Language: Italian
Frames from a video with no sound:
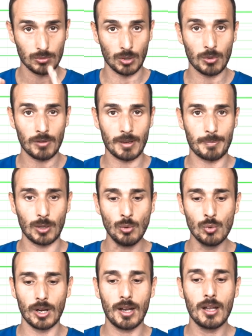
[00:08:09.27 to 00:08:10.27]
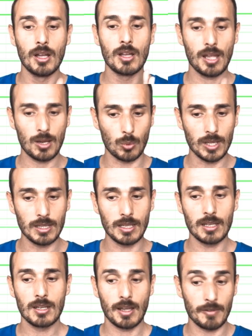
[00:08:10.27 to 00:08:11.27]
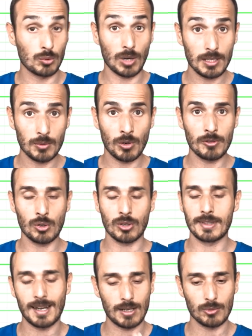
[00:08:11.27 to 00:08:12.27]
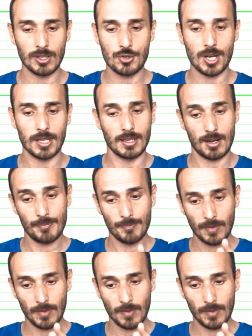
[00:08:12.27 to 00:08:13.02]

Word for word: una nuova paura e quindi eventuali nuovi lockdown, eccetera.